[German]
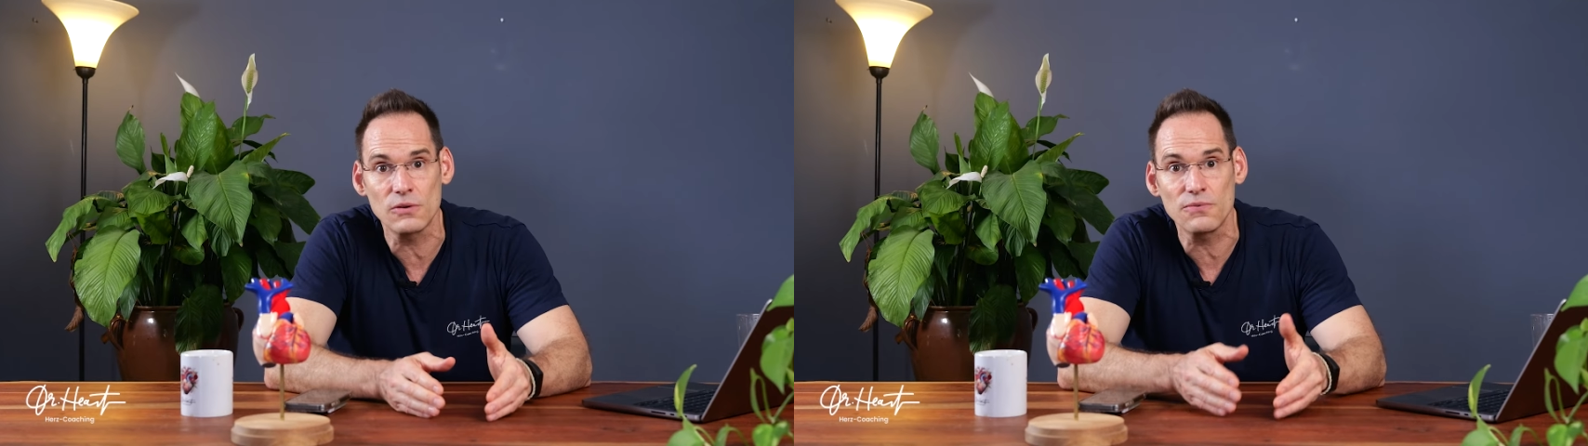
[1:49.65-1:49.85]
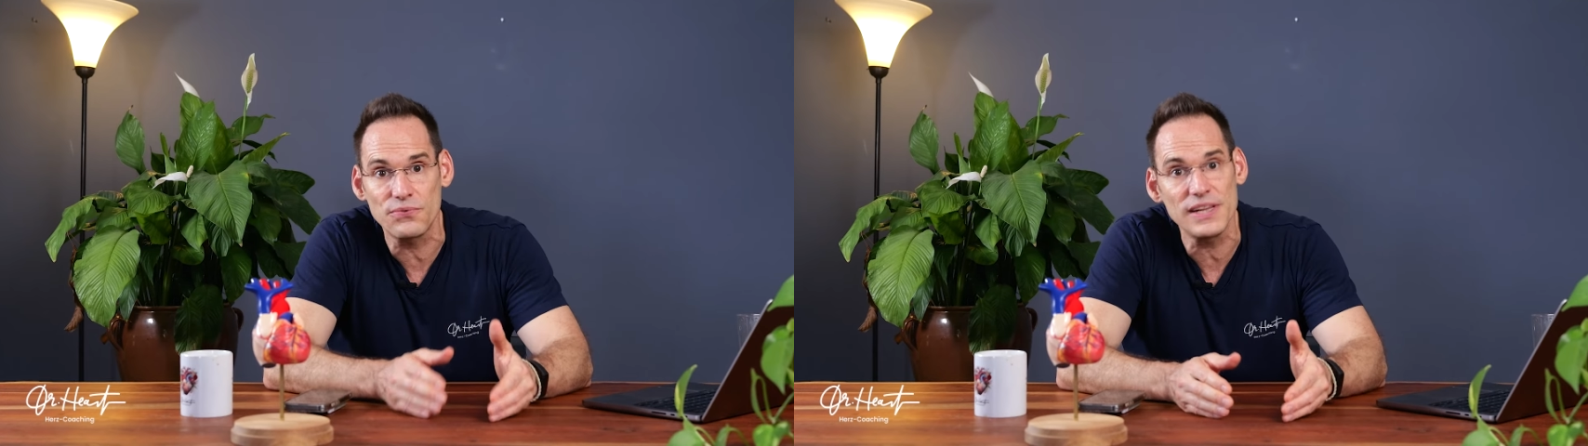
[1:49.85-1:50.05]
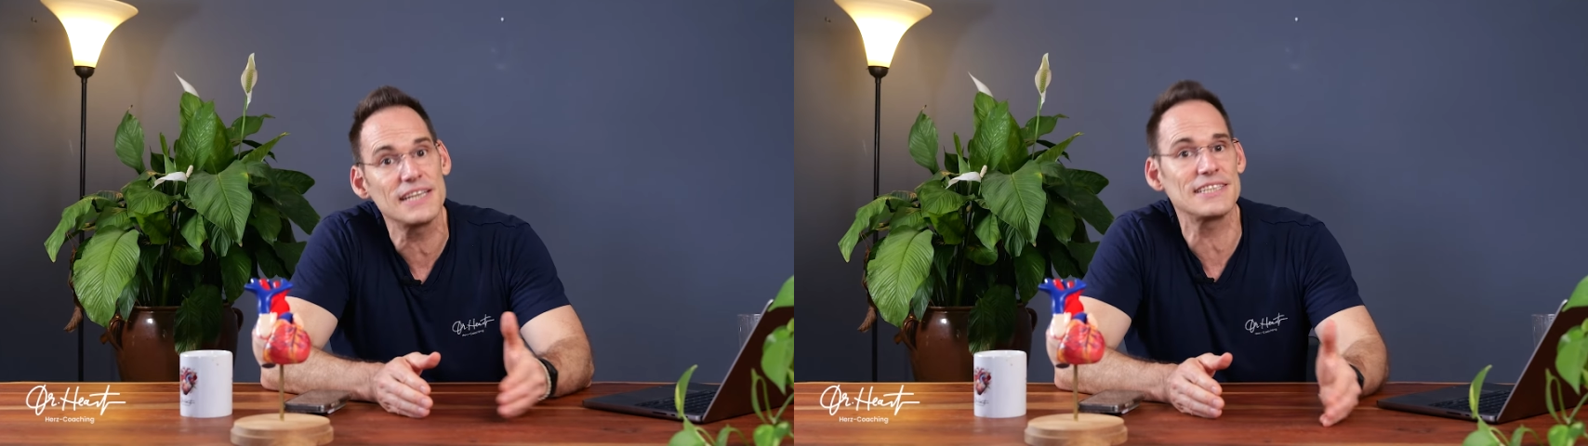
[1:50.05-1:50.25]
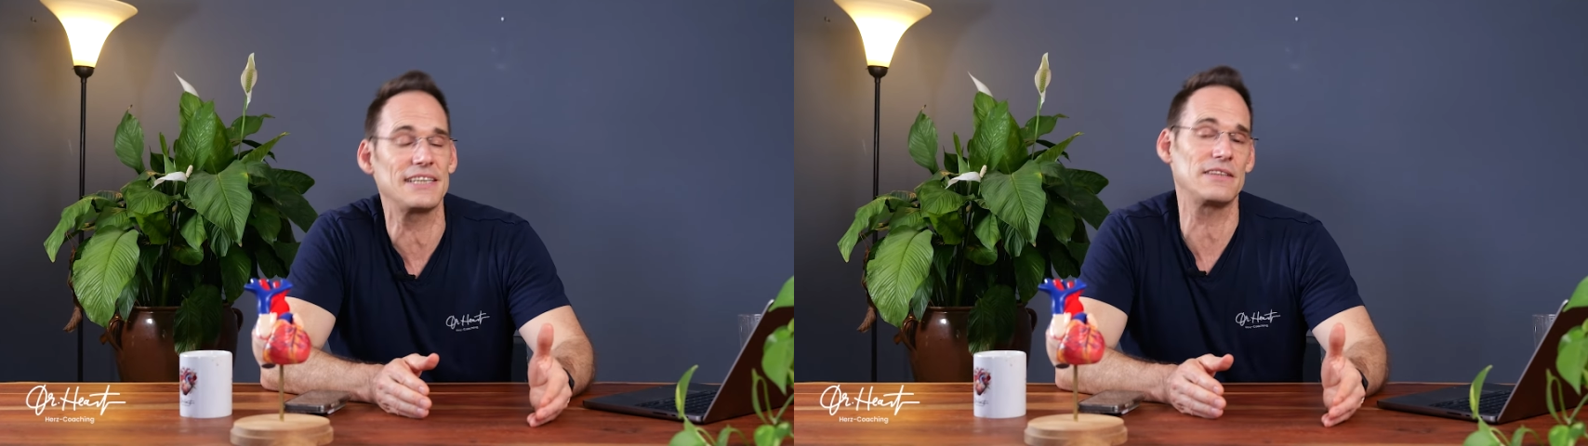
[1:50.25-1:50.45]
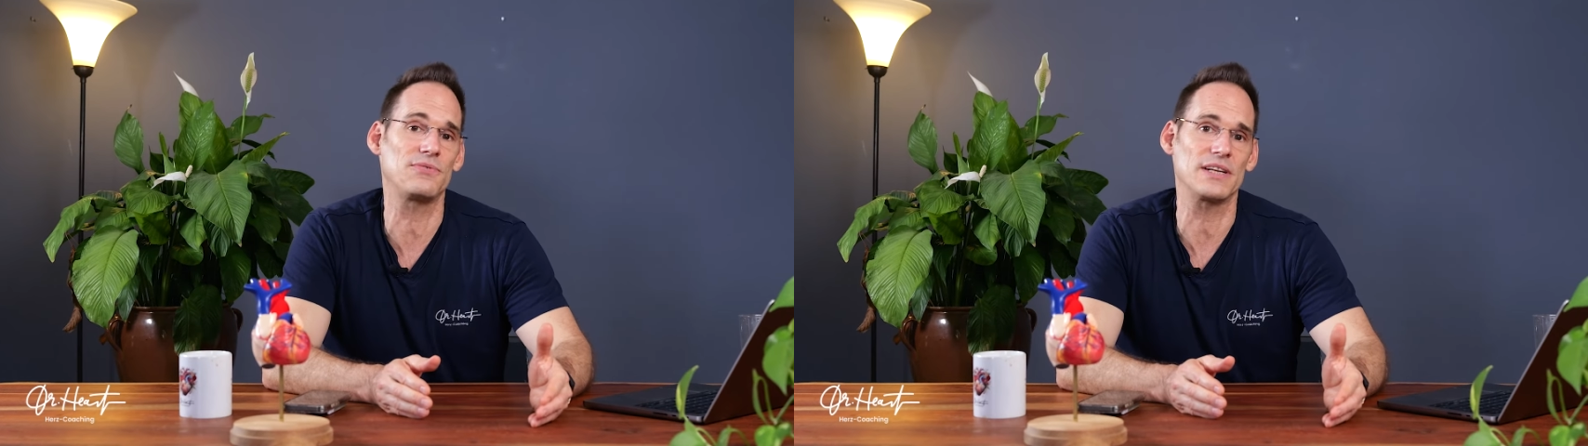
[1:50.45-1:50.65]
und viel
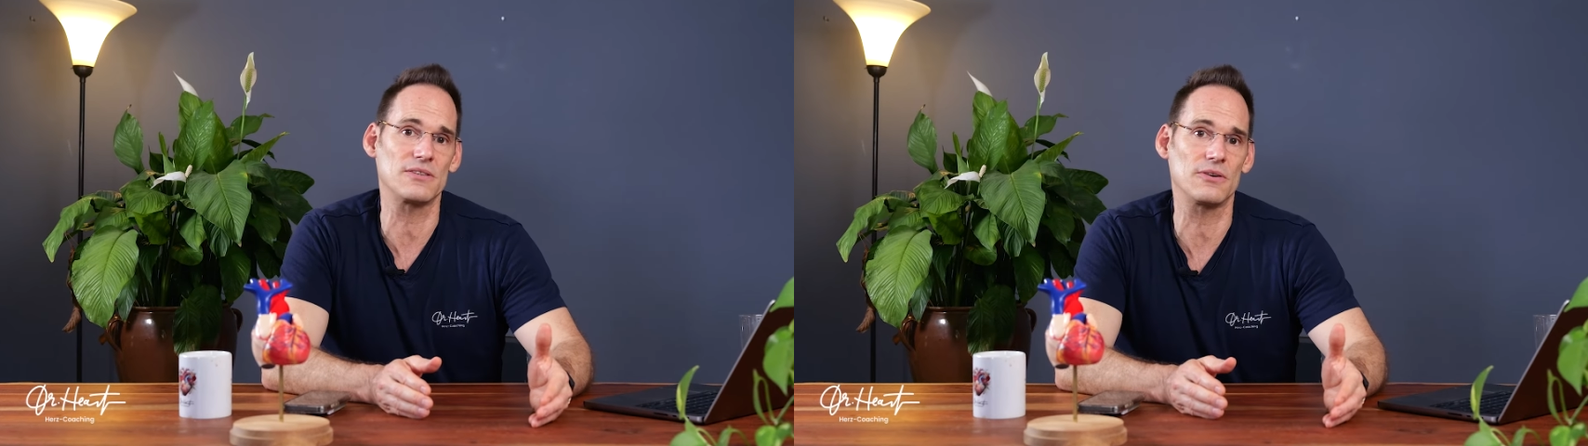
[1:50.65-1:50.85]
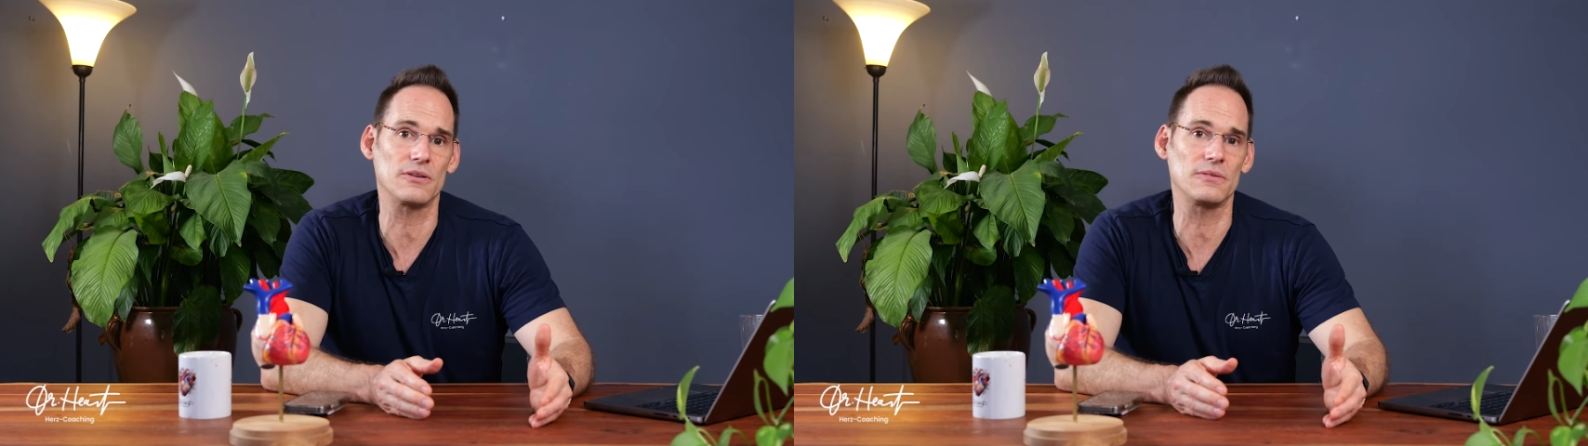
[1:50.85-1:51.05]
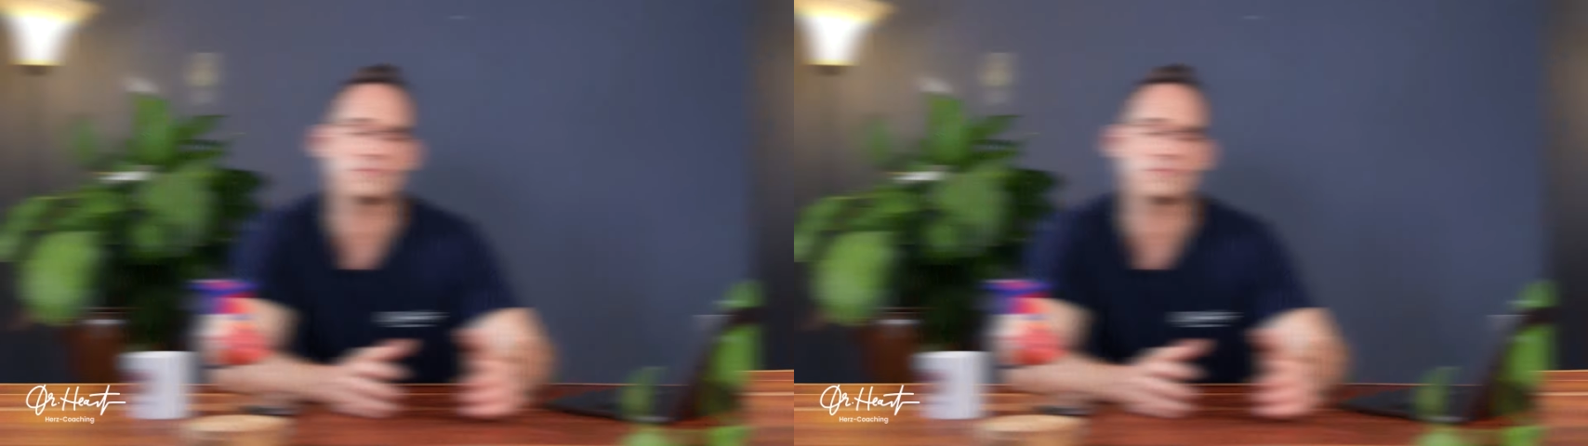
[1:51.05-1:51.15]
gesättigte Fettsäuren.